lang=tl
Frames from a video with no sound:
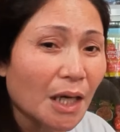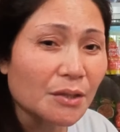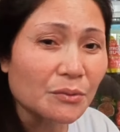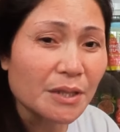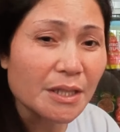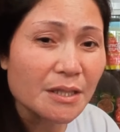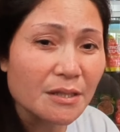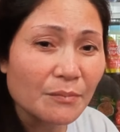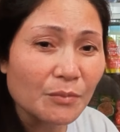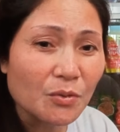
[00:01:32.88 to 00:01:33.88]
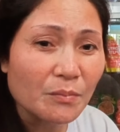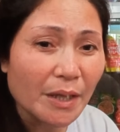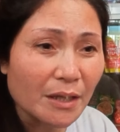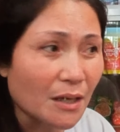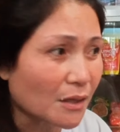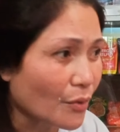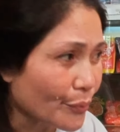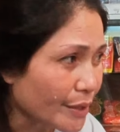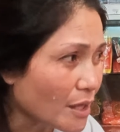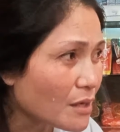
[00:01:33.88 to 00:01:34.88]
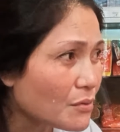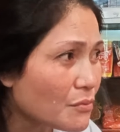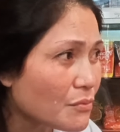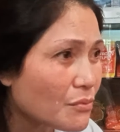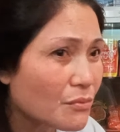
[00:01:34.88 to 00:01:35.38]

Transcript: ano inisip ko may gagawin ako